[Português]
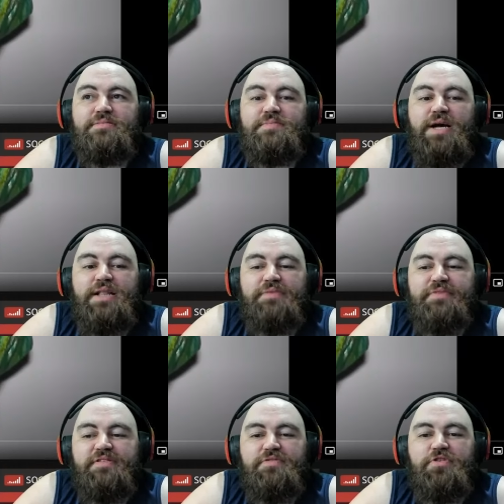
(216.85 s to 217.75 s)
Ah, deve
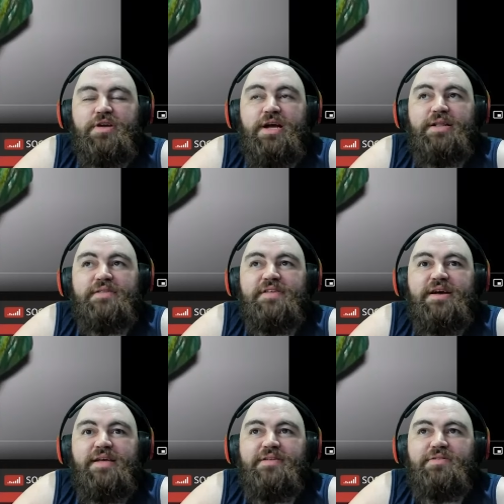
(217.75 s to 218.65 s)
ter se enforcado dentro dessa
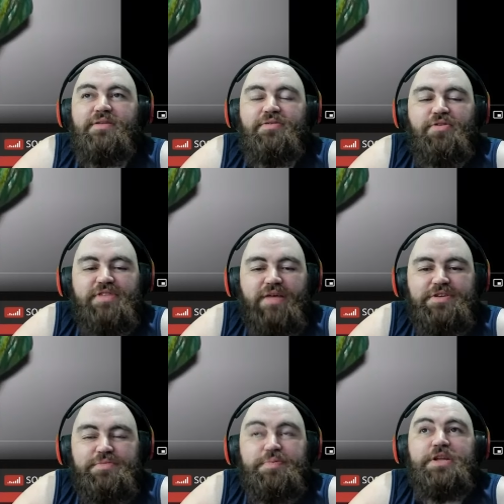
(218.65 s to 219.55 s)
casa aí. Eu gostava
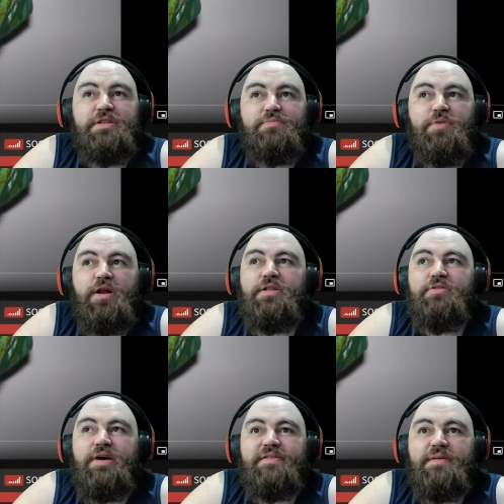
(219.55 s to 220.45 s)
de preto e morava dentro
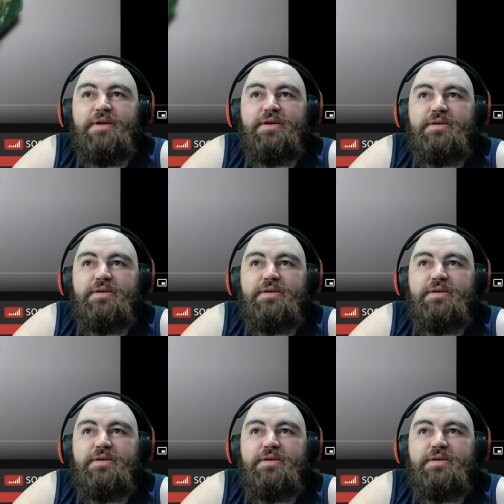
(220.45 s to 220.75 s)
de uma casa branca.